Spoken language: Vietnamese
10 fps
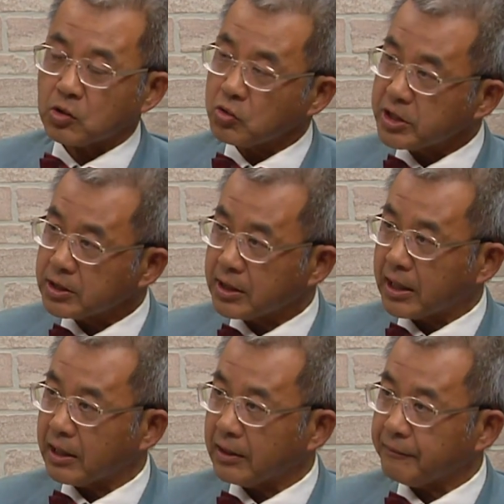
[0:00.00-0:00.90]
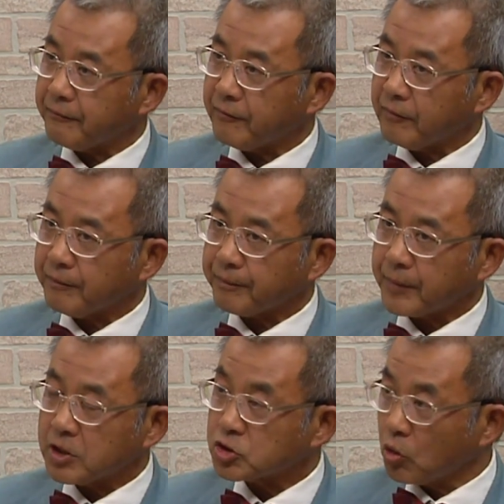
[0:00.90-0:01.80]
tốt nhất là
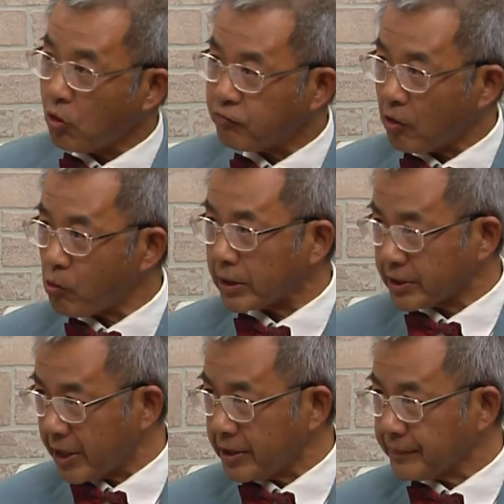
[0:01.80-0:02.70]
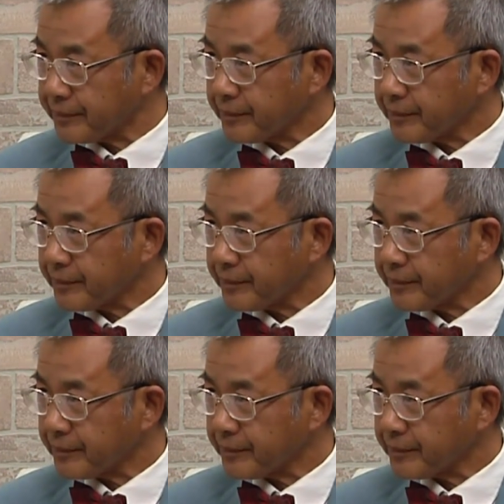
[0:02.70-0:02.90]
solo for one k